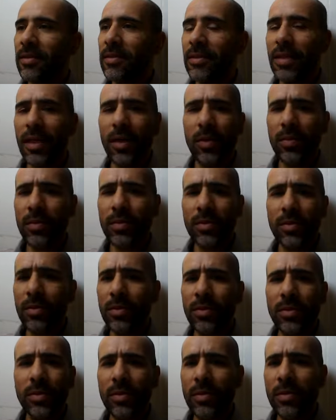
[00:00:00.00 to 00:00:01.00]
Não.
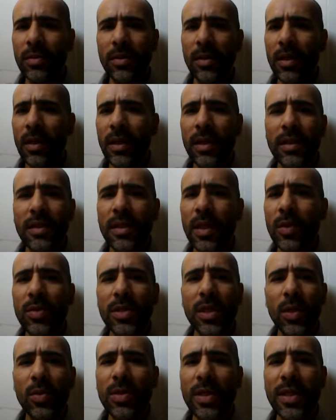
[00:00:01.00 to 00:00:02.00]
Não
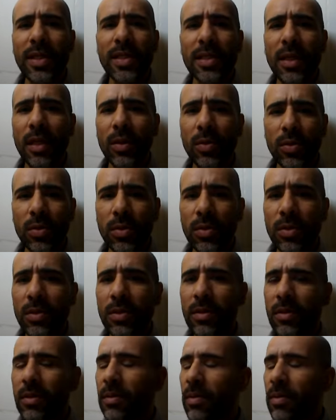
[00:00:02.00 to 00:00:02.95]
são os cristãos.